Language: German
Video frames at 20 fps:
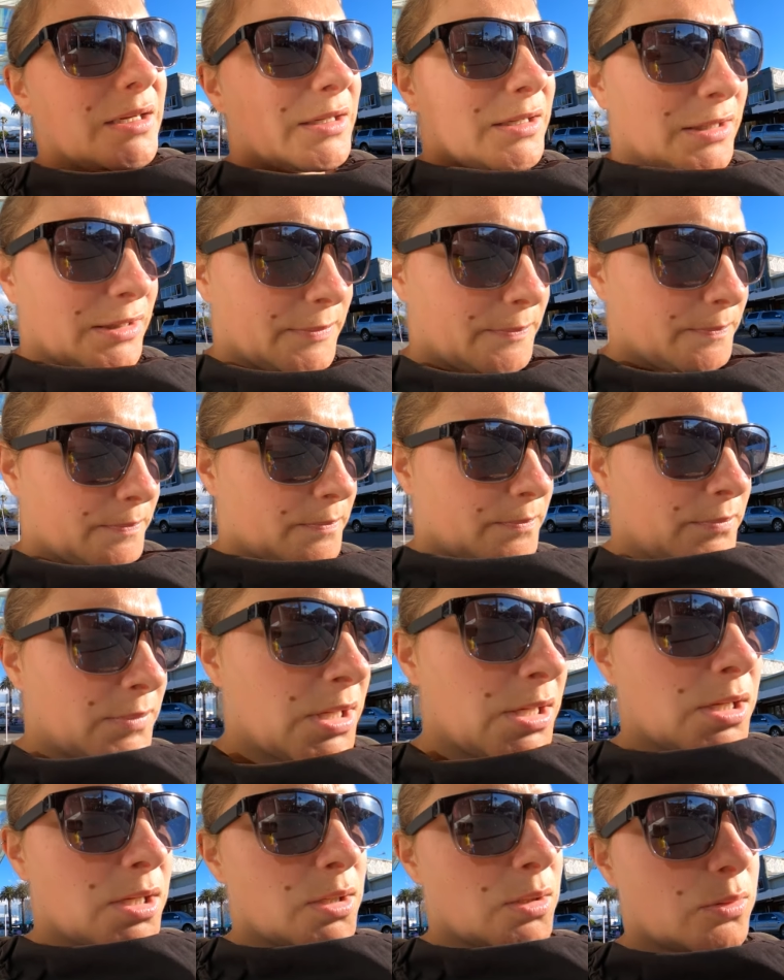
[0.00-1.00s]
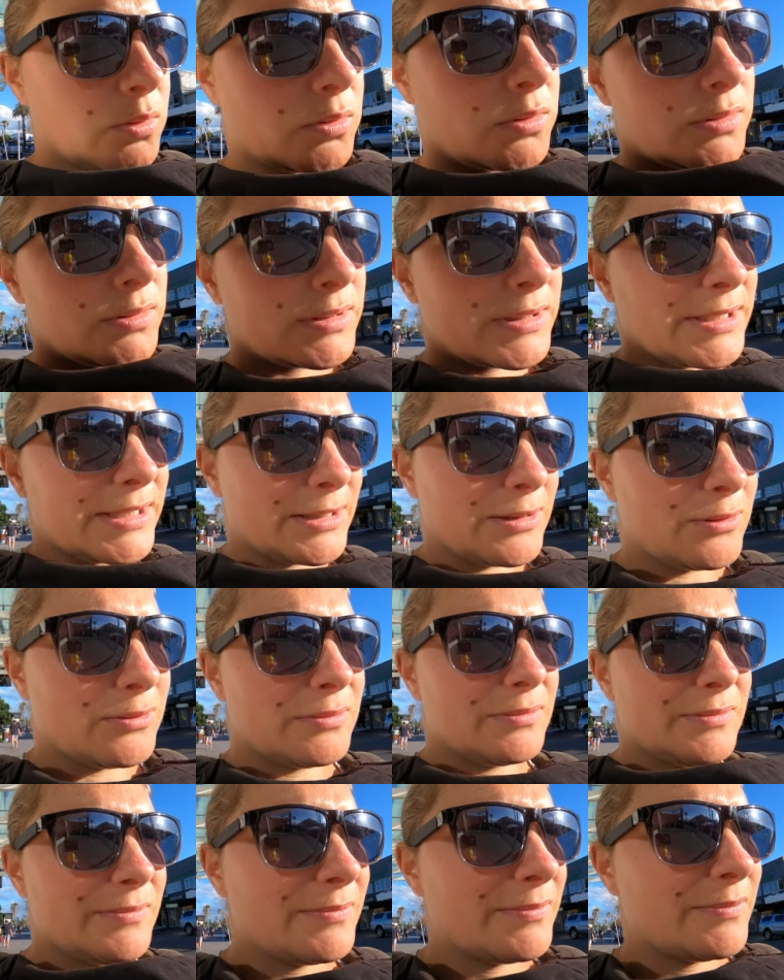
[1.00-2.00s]
Ähm, und
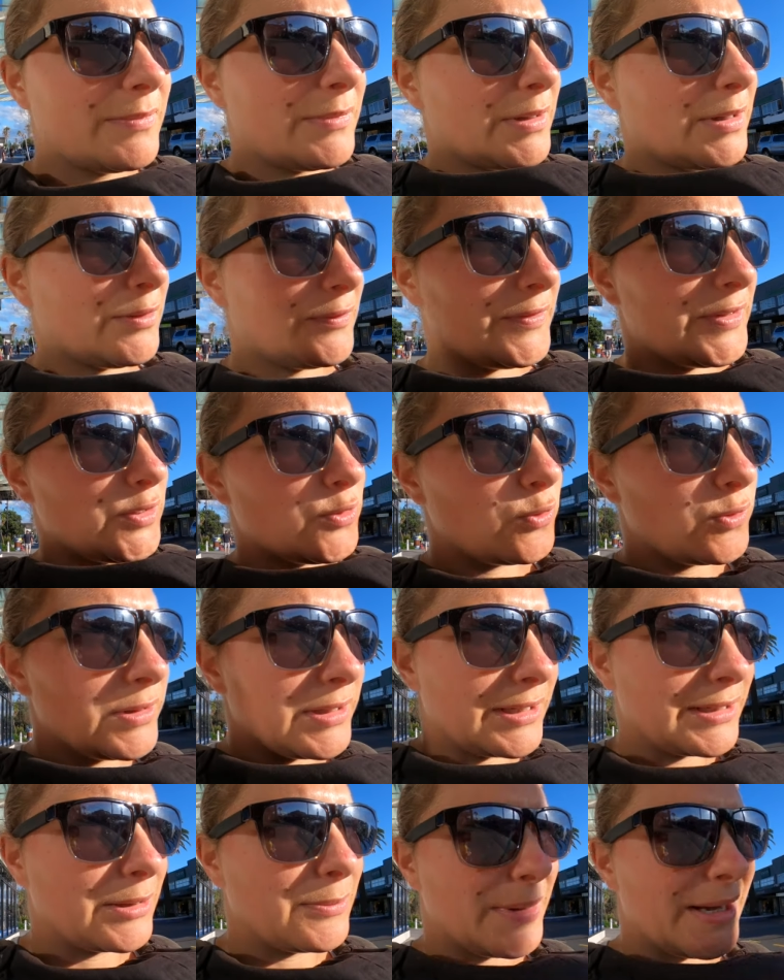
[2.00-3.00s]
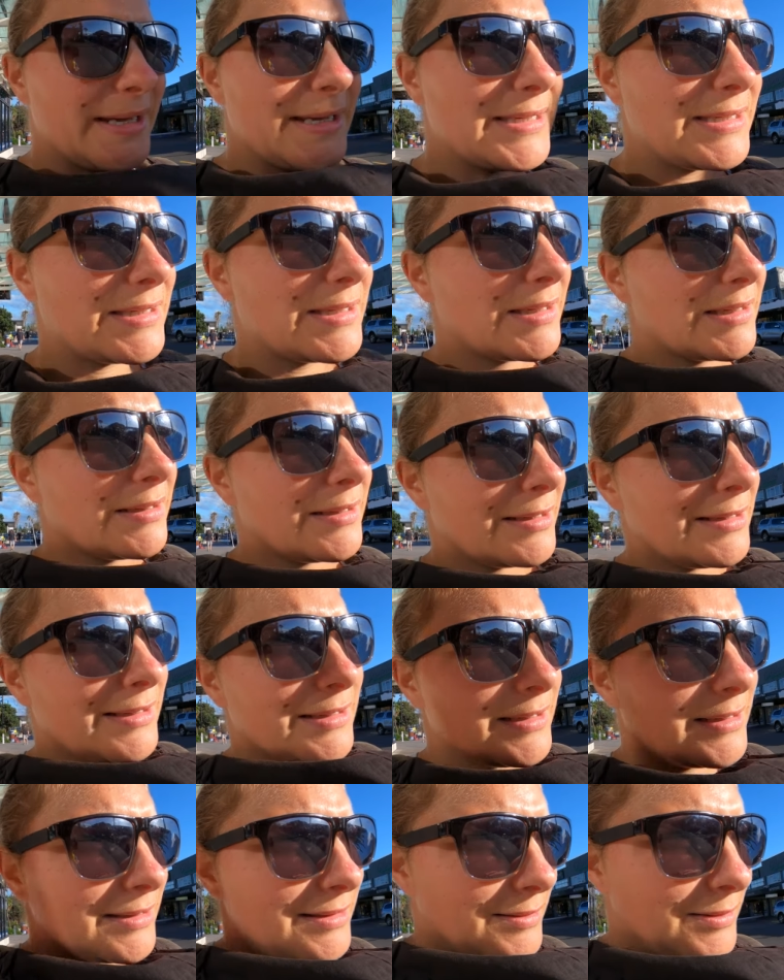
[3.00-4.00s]
genau, auf der Suche nach einem Eis
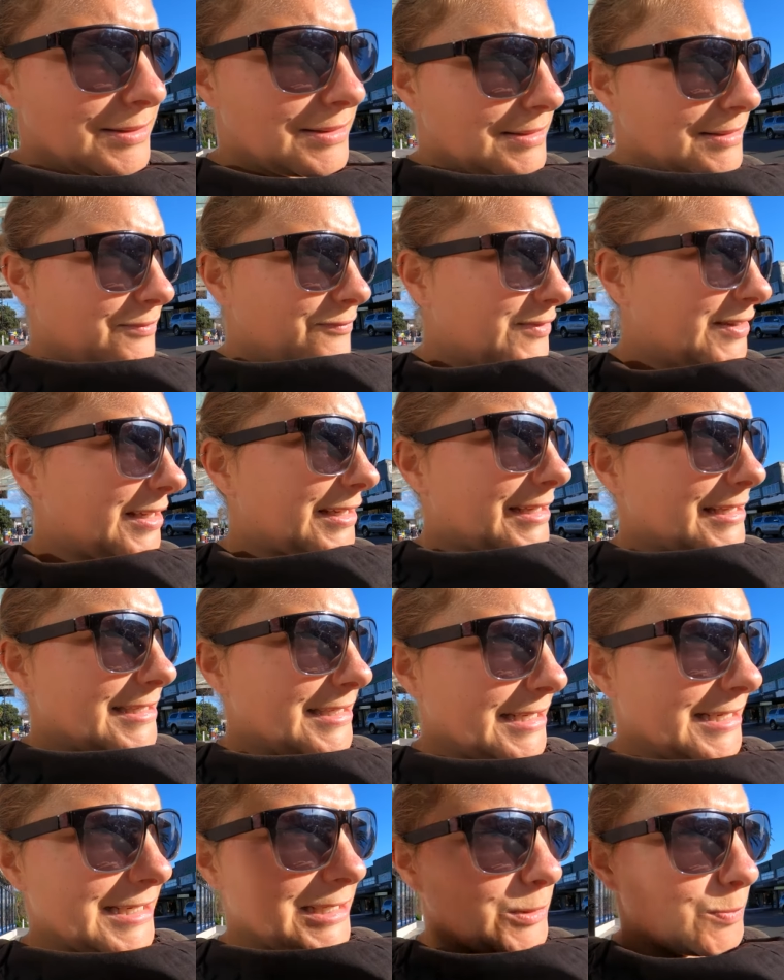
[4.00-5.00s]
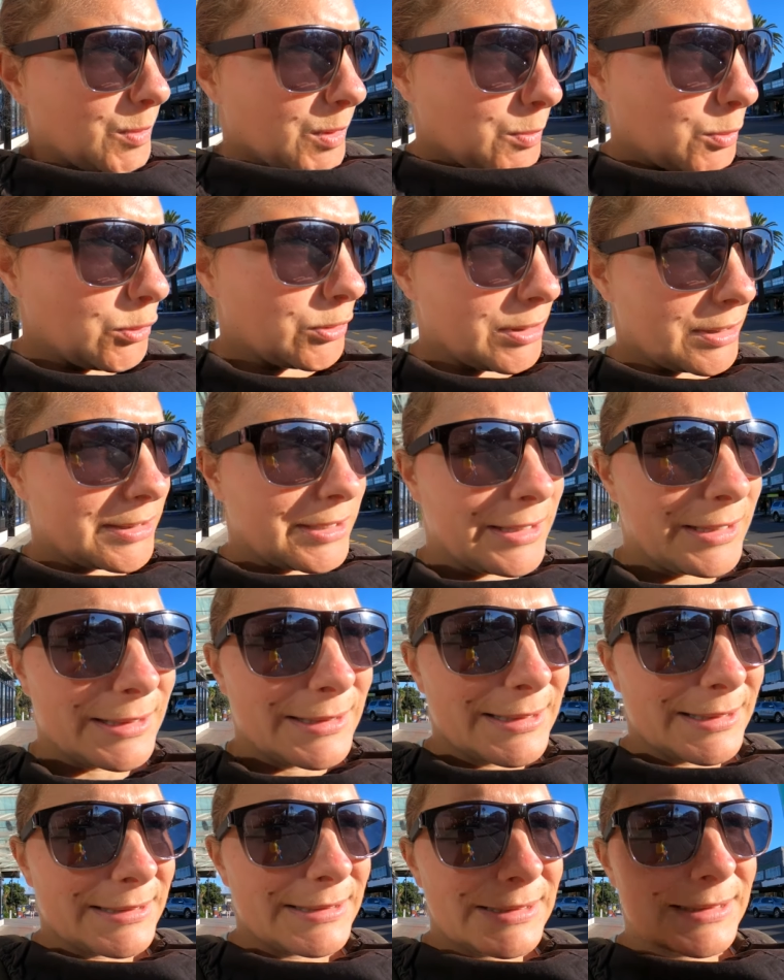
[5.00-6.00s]
sind wir dann letztendlich bei Burger King
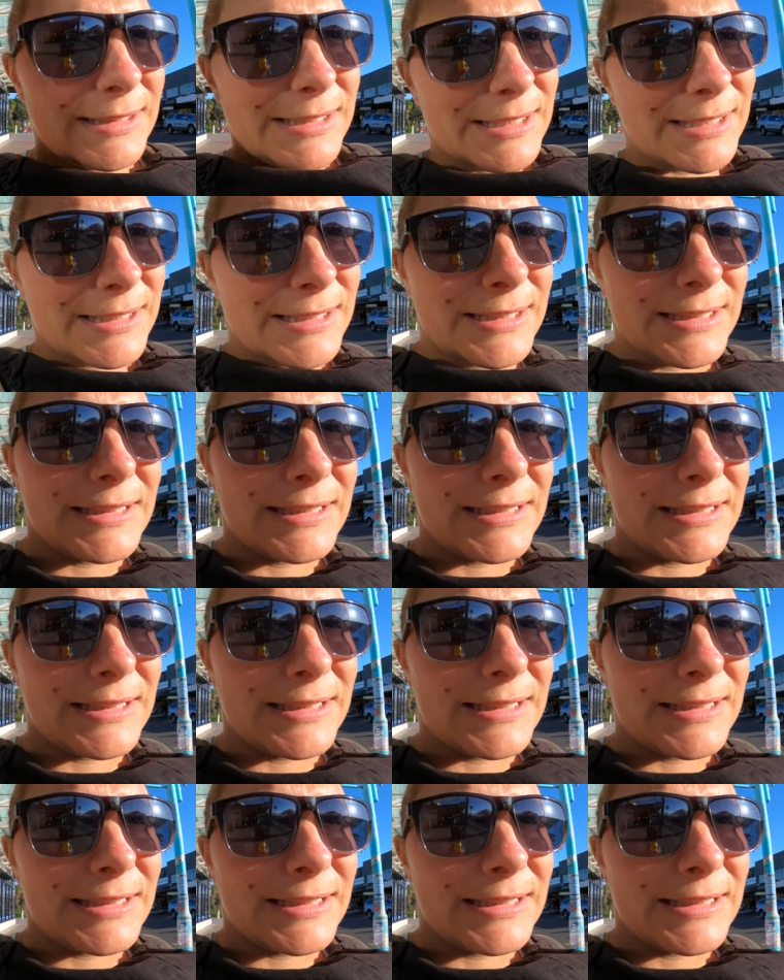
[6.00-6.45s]
gelandet.